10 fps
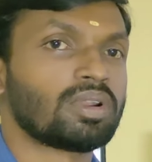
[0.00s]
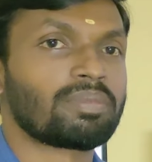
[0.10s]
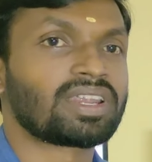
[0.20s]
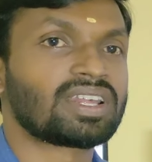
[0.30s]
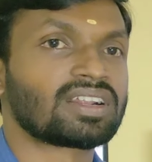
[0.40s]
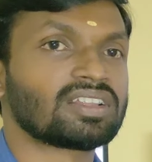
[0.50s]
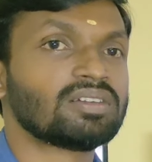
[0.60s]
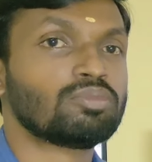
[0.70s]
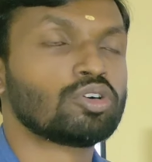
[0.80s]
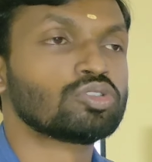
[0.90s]
நம்மக்கிட்ட
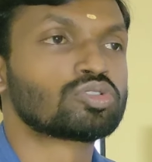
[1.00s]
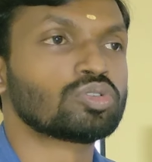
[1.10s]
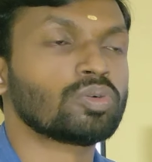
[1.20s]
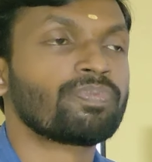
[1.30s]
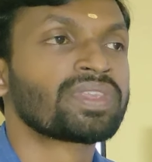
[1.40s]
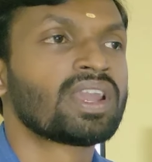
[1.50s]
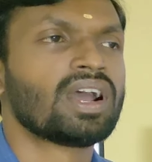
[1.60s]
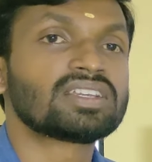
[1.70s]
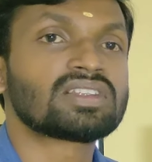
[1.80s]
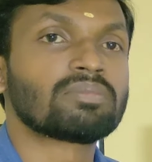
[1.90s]
இருக்கிறது ப்ரோன்ஸ் டூ
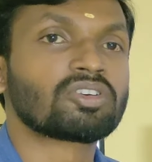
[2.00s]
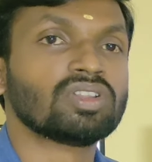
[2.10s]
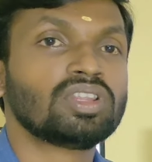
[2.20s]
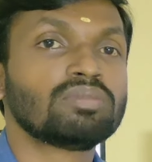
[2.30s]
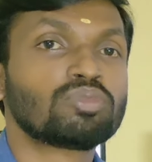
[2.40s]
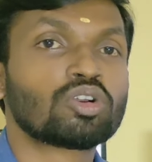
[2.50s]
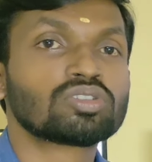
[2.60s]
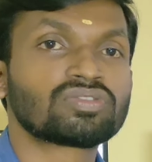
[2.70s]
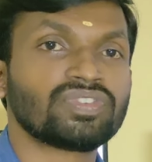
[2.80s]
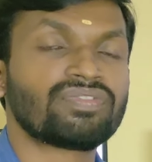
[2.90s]
கேஸ் நமக்கு வந்து
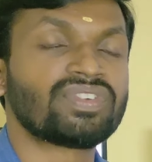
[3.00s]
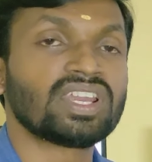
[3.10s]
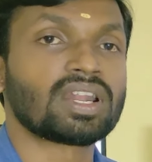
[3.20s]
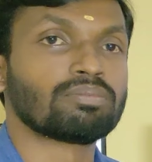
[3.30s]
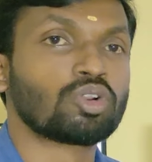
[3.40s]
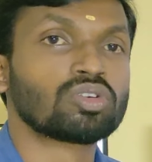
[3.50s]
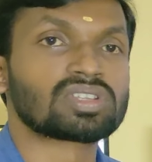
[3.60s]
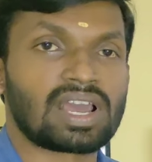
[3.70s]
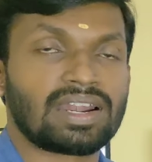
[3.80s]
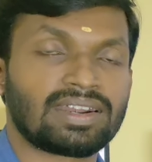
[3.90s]
ப்ரோன்ஸ் ஃபிஃப்டி அண்ட்
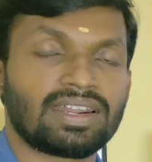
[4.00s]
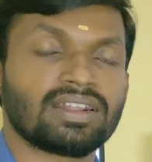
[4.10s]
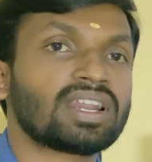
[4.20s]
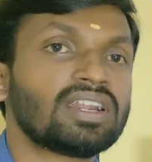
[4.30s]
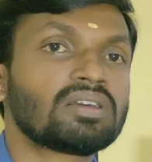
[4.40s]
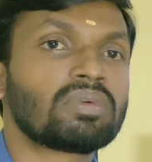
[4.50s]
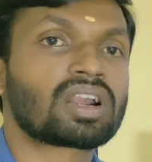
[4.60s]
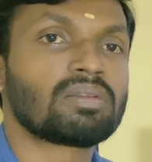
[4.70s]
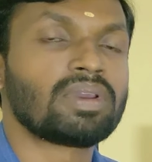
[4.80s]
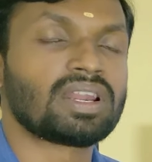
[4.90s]
ப்ரோன்ஸ் ஹண்ட்ரட் இந்த ரெண்டு
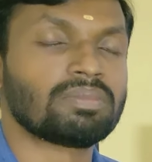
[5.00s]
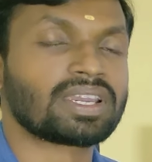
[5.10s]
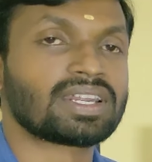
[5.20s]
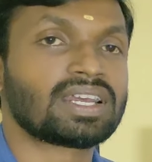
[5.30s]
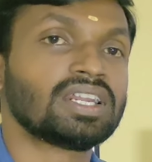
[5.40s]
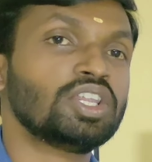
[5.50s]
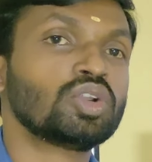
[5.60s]
மாடலுமே நம்மக்கிட்ட